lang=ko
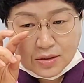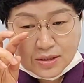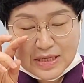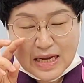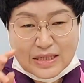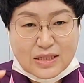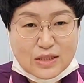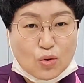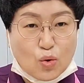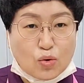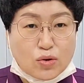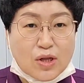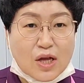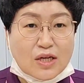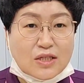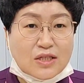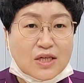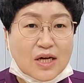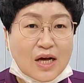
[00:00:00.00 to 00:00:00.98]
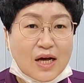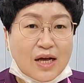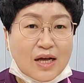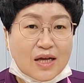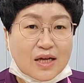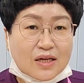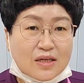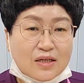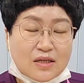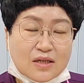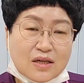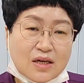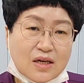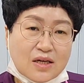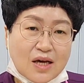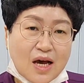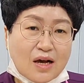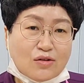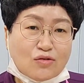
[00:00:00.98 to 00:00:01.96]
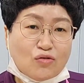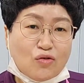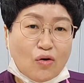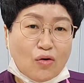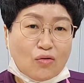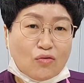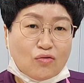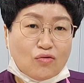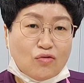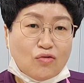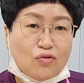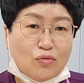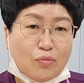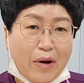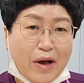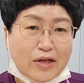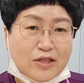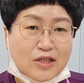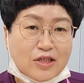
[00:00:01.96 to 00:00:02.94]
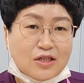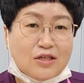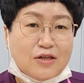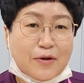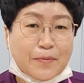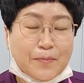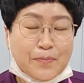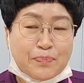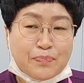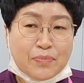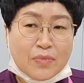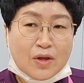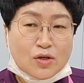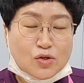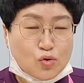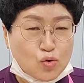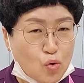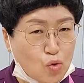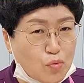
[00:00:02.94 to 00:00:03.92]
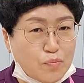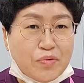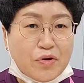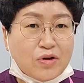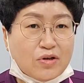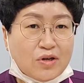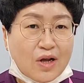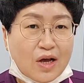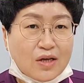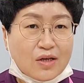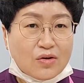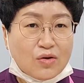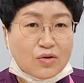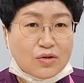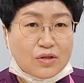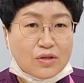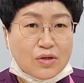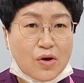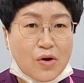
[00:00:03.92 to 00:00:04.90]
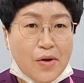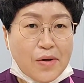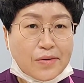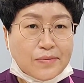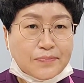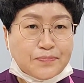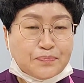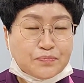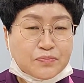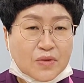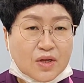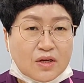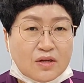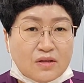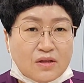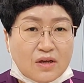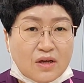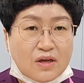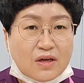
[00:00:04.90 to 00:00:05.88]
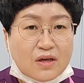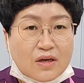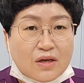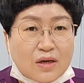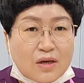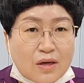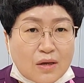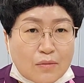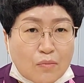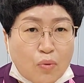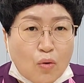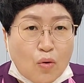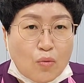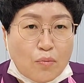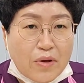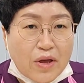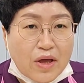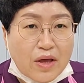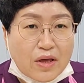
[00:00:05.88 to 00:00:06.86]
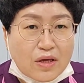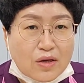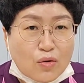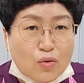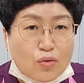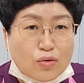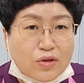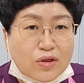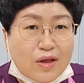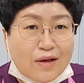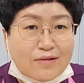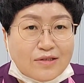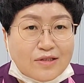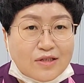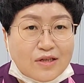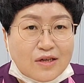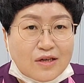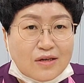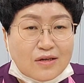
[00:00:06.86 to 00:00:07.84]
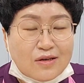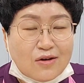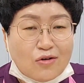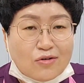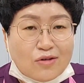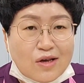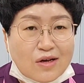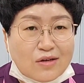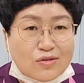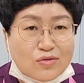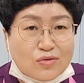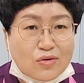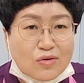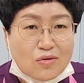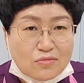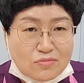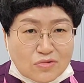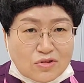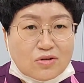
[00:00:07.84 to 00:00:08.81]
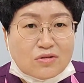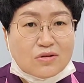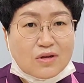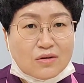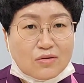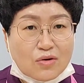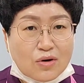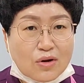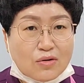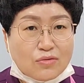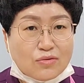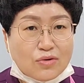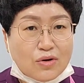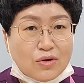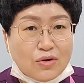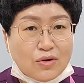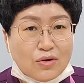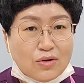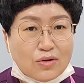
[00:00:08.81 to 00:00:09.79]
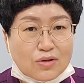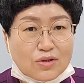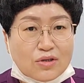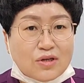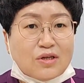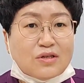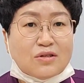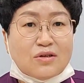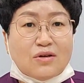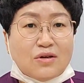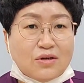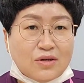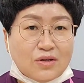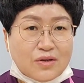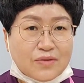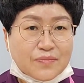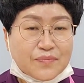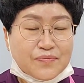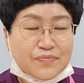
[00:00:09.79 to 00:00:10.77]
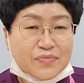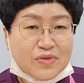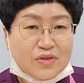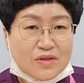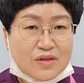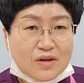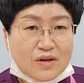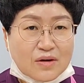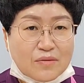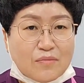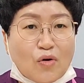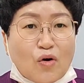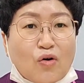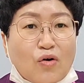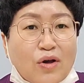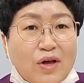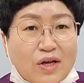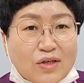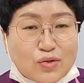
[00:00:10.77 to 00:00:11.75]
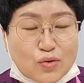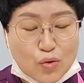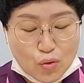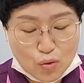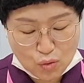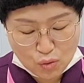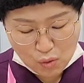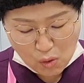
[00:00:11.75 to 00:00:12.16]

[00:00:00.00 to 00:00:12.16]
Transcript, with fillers: 사실 꽃다지가 그렇게 향도 없고 맛이 좋은 편은 아니거든요. 근데 봄에 이 꽃다지의 영양소가 엄청나더라고요. 그래서 먹어야죠.